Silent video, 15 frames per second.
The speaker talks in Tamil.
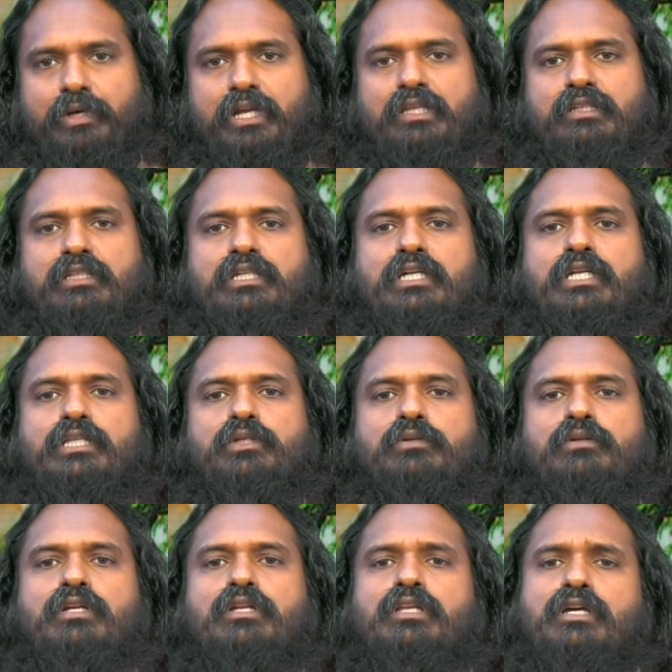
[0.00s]
பரத்துக்கு
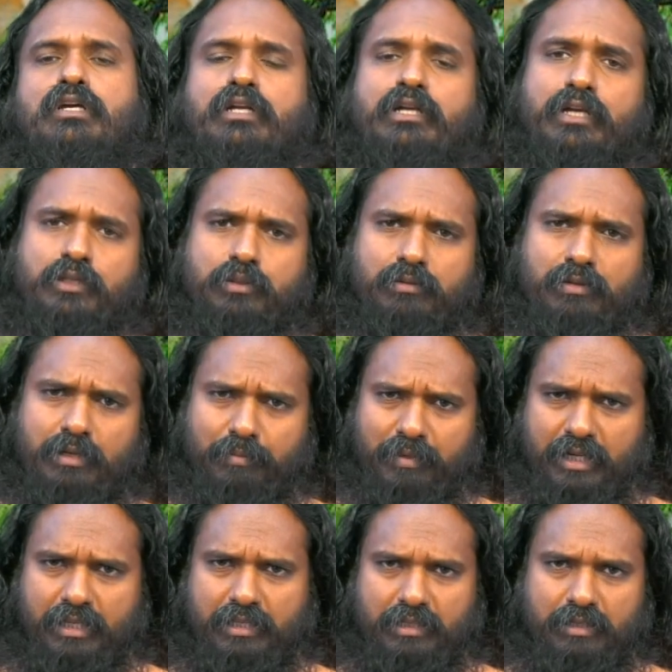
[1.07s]
எடுத்துக்கொள்ள
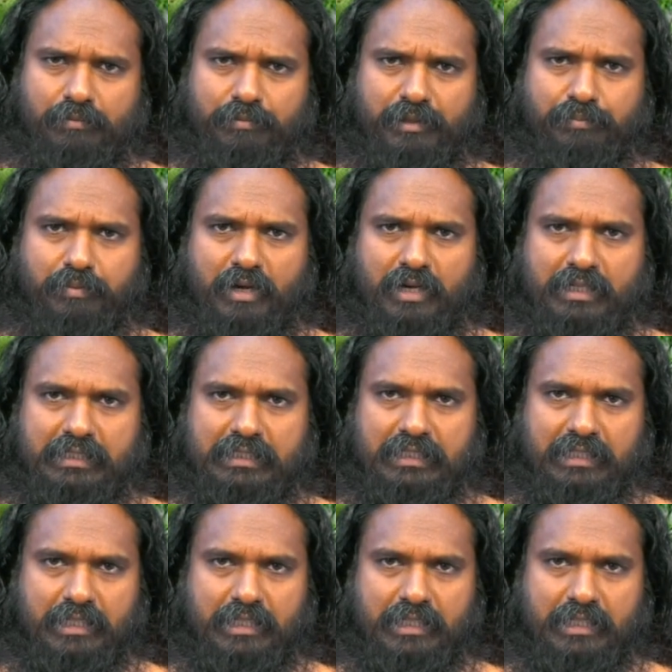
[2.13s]
எடுத்துக்கொள்ளப்பட்டதற்கு பிற்பாடு